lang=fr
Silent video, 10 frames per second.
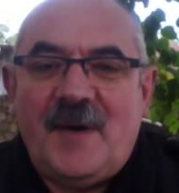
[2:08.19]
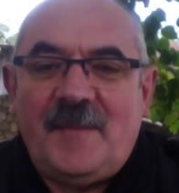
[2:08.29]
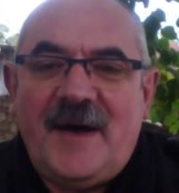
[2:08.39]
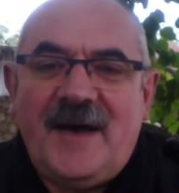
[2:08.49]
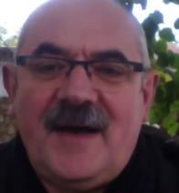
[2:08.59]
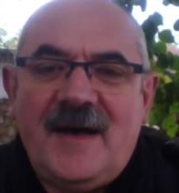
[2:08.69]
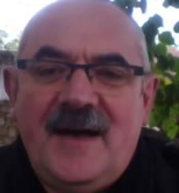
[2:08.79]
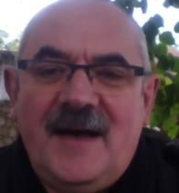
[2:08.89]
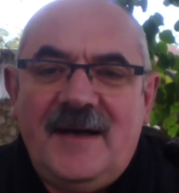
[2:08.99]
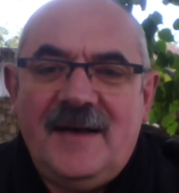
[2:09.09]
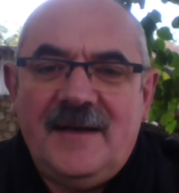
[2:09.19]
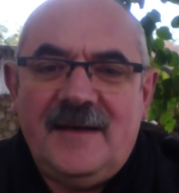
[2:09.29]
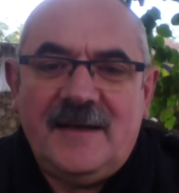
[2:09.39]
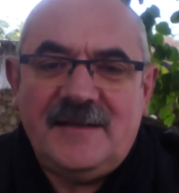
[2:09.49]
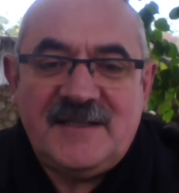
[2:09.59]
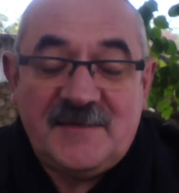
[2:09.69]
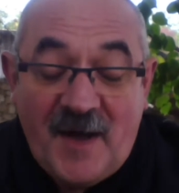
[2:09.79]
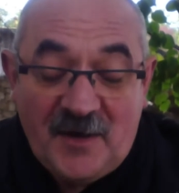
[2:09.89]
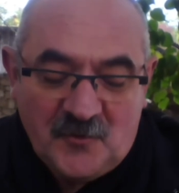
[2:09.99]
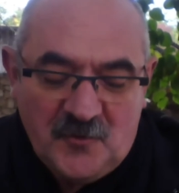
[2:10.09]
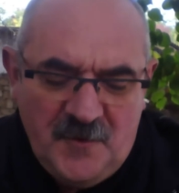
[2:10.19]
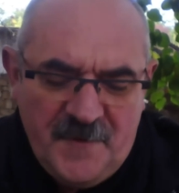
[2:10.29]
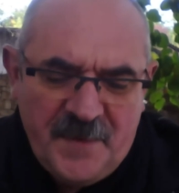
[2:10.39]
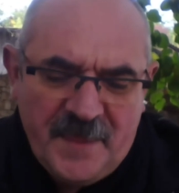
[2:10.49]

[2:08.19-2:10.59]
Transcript: papa est disparu.